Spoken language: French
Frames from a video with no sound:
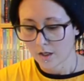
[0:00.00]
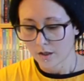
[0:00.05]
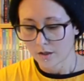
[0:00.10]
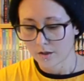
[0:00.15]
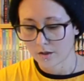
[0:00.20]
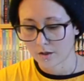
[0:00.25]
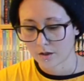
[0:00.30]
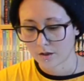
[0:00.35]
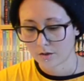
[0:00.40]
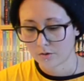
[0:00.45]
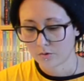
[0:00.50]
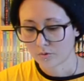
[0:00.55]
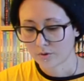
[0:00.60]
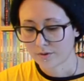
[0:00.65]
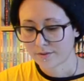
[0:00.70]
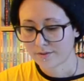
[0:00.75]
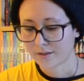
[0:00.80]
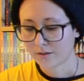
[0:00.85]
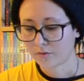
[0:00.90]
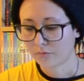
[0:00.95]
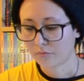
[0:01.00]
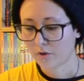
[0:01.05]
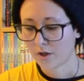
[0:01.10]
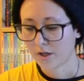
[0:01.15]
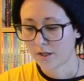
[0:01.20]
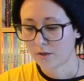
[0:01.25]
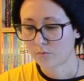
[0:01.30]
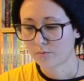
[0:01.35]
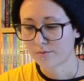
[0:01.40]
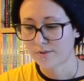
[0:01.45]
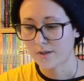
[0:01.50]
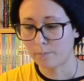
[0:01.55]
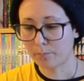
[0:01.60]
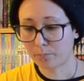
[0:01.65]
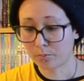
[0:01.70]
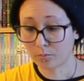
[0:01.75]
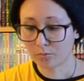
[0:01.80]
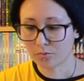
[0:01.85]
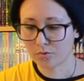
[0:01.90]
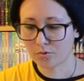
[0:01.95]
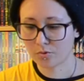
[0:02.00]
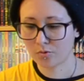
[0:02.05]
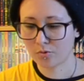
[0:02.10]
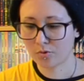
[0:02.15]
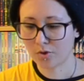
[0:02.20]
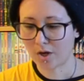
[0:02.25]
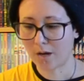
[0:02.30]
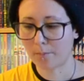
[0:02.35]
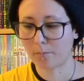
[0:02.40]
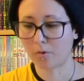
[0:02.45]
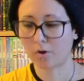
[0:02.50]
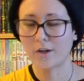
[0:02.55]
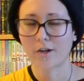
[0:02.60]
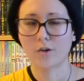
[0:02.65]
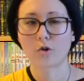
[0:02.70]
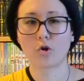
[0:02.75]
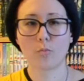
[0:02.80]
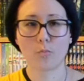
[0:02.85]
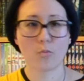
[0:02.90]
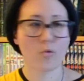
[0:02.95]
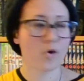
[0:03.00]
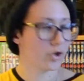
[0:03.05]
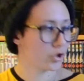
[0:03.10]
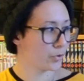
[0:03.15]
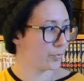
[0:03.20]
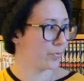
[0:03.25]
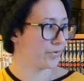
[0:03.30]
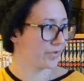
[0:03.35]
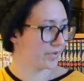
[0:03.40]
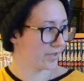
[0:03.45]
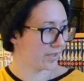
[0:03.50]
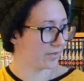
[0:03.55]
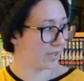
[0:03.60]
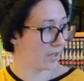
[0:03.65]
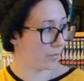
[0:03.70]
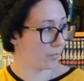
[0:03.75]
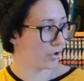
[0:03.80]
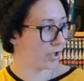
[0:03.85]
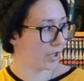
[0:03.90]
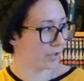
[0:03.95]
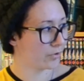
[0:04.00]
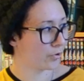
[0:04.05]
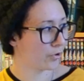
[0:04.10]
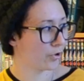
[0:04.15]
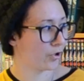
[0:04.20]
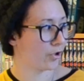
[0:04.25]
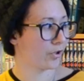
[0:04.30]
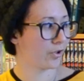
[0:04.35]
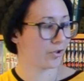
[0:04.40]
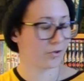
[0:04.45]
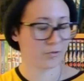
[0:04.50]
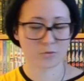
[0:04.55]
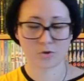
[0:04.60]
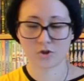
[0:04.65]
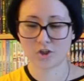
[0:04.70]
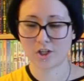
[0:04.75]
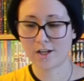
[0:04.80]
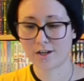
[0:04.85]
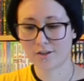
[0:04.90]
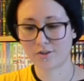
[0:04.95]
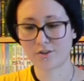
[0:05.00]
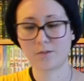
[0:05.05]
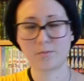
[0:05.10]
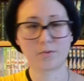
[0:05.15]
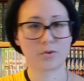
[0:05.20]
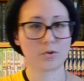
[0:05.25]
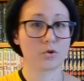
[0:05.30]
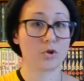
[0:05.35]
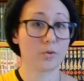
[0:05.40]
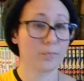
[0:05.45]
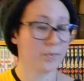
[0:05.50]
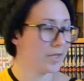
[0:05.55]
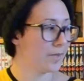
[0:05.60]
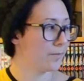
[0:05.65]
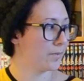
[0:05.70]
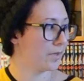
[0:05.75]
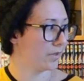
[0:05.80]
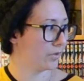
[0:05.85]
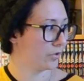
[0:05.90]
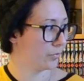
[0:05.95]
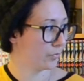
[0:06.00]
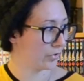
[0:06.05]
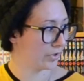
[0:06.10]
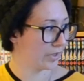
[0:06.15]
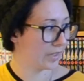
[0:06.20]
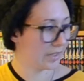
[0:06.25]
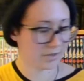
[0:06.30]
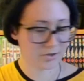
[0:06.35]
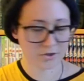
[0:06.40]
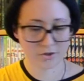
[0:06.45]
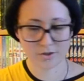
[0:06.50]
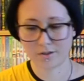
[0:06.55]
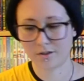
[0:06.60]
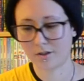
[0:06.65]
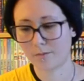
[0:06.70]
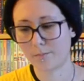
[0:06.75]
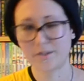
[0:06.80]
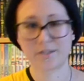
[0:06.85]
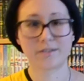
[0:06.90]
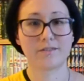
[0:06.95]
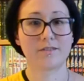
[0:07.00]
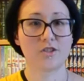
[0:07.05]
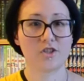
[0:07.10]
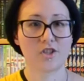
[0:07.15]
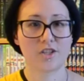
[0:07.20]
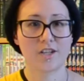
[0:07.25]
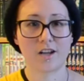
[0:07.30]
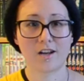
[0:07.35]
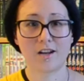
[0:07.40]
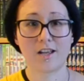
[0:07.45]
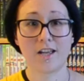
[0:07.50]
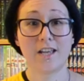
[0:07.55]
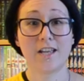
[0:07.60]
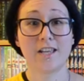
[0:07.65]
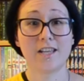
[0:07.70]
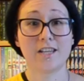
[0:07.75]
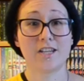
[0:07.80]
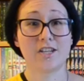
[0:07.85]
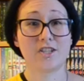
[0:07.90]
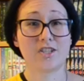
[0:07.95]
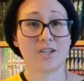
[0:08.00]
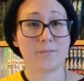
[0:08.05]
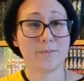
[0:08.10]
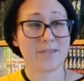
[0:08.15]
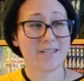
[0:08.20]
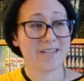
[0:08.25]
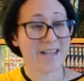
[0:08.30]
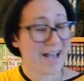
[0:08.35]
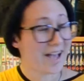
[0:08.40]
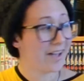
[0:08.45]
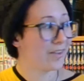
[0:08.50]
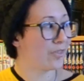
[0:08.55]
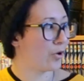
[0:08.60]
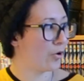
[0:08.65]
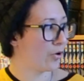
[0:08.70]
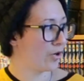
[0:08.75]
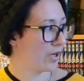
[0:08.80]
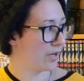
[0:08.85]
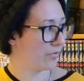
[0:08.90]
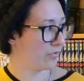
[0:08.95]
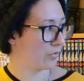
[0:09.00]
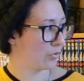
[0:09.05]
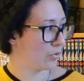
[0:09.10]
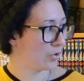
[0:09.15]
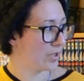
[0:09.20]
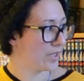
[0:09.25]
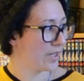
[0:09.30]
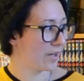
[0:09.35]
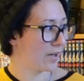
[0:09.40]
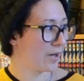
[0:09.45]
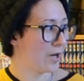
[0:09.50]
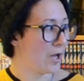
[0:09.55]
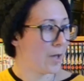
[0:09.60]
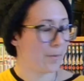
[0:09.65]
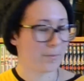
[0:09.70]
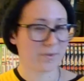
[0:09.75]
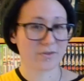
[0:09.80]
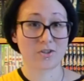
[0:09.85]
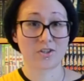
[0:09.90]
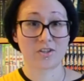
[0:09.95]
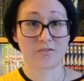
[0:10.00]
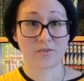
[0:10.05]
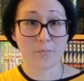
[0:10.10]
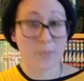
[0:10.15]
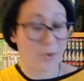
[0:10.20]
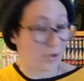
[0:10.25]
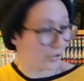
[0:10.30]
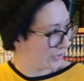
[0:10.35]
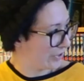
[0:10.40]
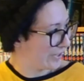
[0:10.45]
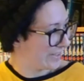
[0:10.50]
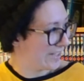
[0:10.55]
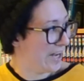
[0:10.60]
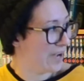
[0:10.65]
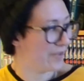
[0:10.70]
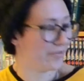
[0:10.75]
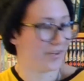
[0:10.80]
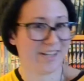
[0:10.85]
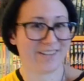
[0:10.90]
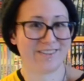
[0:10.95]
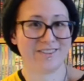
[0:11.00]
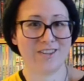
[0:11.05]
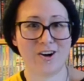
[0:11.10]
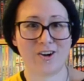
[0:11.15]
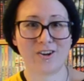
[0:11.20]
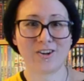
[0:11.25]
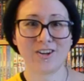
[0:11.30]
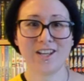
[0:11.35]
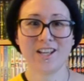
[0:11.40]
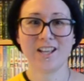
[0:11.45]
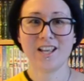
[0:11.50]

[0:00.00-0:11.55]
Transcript: Euh, donc cette fois, il nous a pondu un manga que moi, je pensais être un manga d'horreur. Donc je l'ai acheté parce qu'une copine m'a demandé de l'acheter. Elle m'a dit que c'était génial. Et j'ai mis un an avant de le lire parce que j'avais peur de ce qu'il y avait dedans.